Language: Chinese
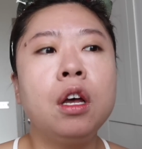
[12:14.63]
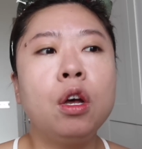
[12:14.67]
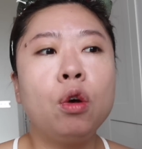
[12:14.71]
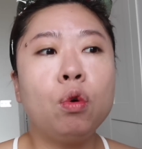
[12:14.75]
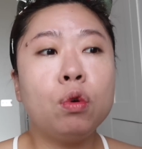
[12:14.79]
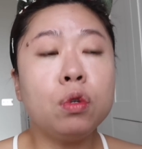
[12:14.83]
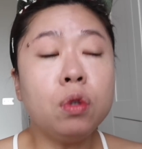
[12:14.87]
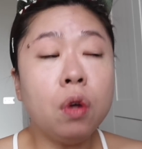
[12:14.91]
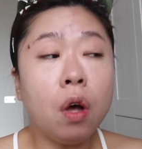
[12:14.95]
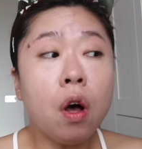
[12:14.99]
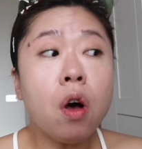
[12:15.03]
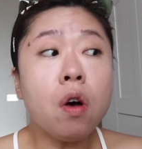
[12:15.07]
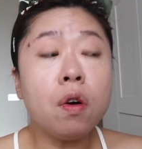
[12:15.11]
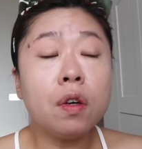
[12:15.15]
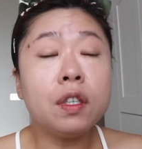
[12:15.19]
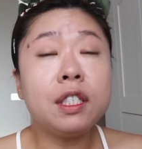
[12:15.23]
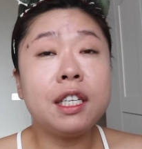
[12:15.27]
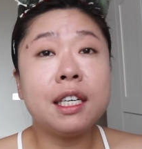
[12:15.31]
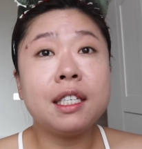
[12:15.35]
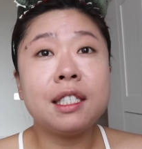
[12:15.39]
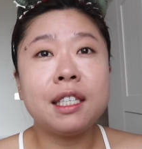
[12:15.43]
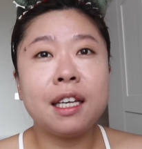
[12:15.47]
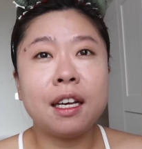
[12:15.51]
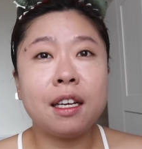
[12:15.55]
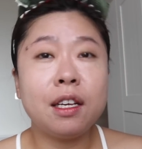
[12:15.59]
我说哦，
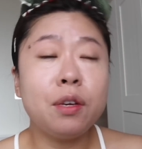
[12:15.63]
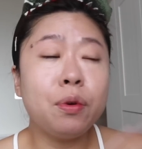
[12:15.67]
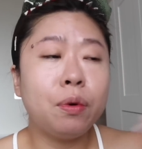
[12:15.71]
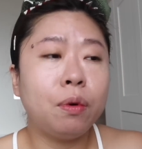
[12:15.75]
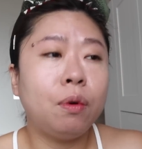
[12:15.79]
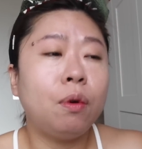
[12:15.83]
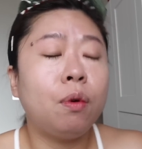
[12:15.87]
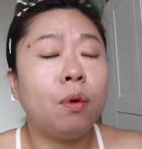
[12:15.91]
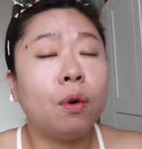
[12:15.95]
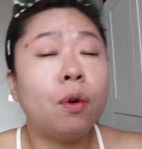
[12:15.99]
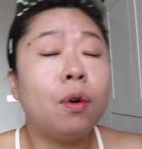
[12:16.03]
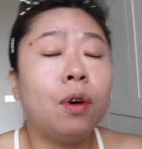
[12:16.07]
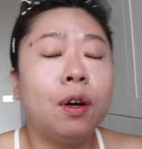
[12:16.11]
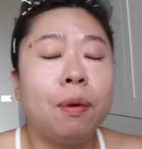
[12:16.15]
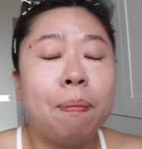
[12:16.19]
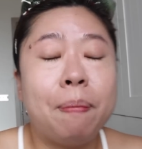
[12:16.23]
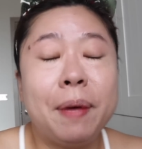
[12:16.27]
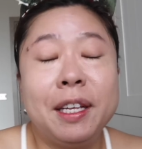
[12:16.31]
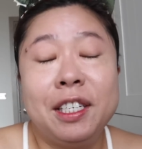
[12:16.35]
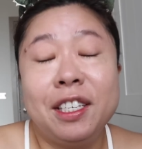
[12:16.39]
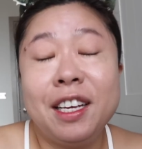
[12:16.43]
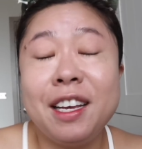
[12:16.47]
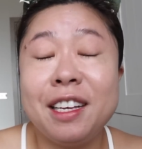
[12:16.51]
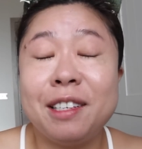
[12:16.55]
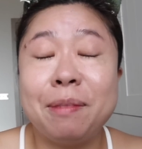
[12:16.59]
谢谢，因为我我本
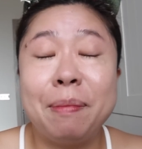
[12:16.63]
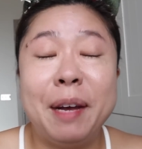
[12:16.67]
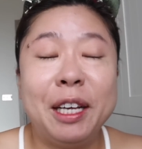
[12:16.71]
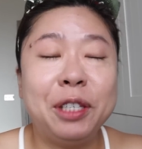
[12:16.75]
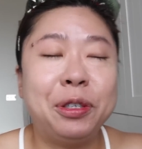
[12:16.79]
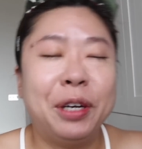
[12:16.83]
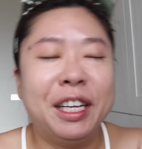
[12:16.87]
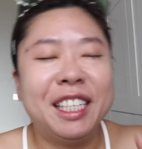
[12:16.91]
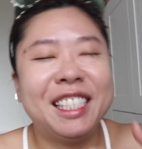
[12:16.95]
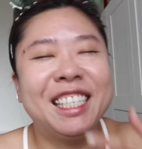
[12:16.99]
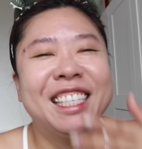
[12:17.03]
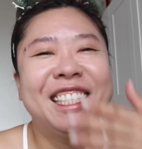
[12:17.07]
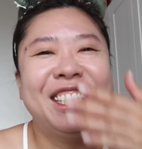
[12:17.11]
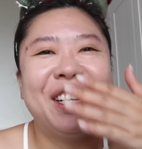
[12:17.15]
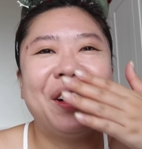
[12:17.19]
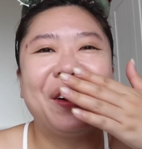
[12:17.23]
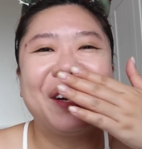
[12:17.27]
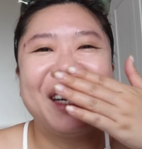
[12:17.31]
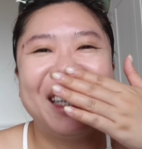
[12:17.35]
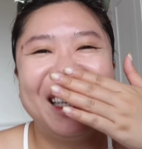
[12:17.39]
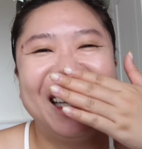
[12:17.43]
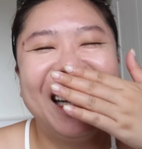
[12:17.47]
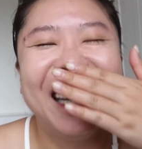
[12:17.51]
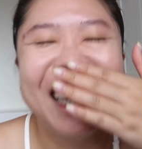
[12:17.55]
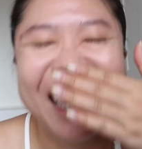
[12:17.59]
身也是蛮喜欢吃巧
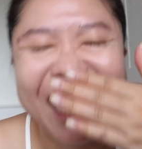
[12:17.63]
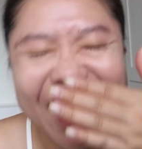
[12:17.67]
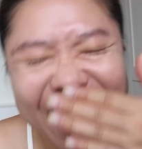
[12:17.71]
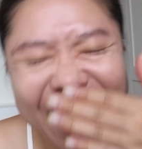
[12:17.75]
克力，